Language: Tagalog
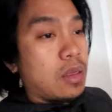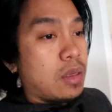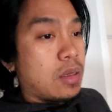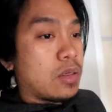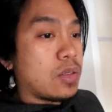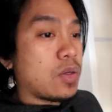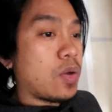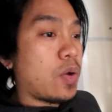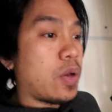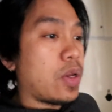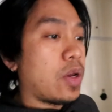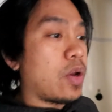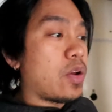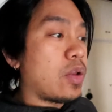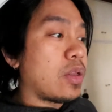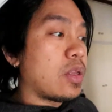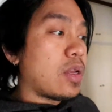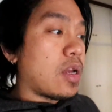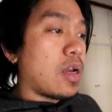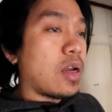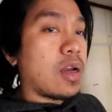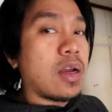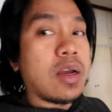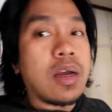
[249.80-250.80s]
So ayun,
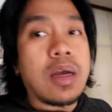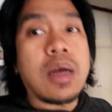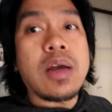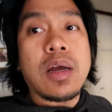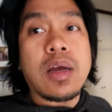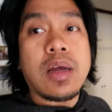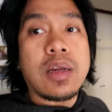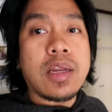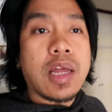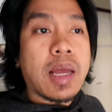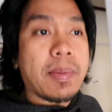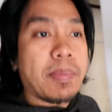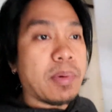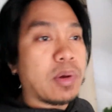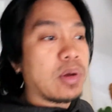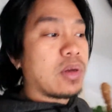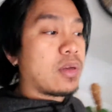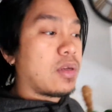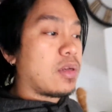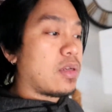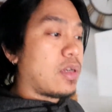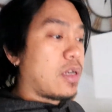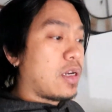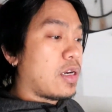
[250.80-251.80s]
uh,
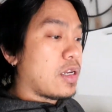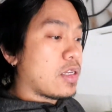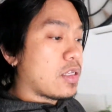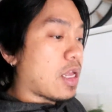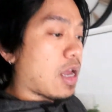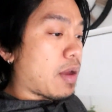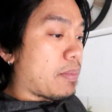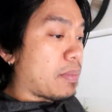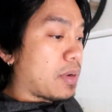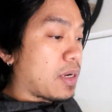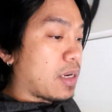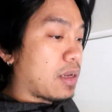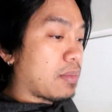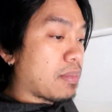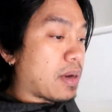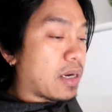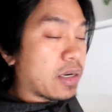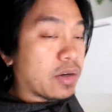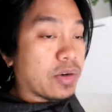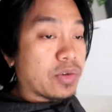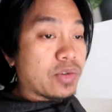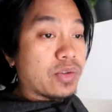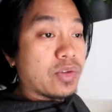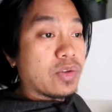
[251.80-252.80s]
nakapaglinis na kami ni
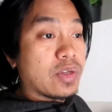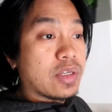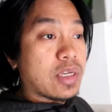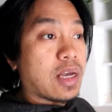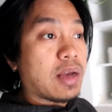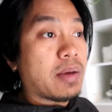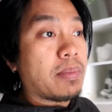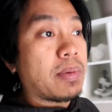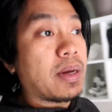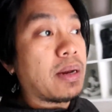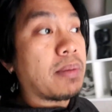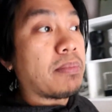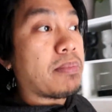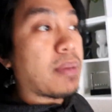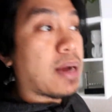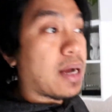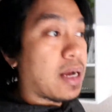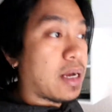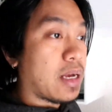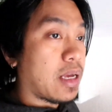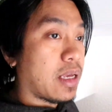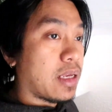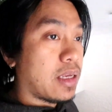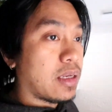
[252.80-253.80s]
Marcos dun sa kabilang
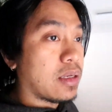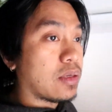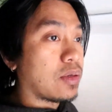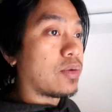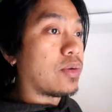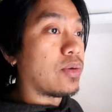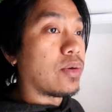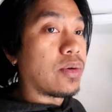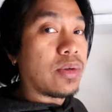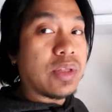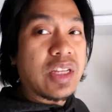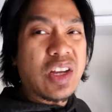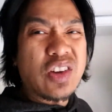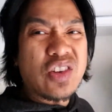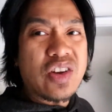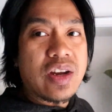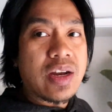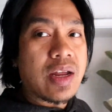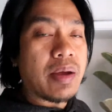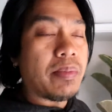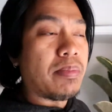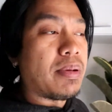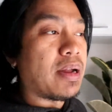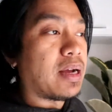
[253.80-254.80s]
bahay. So hindi ko na
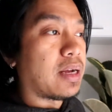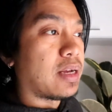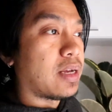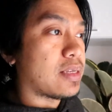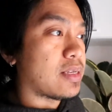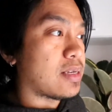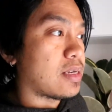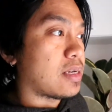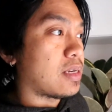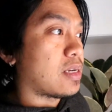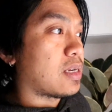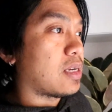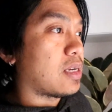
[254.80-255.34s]
na-vlog kasi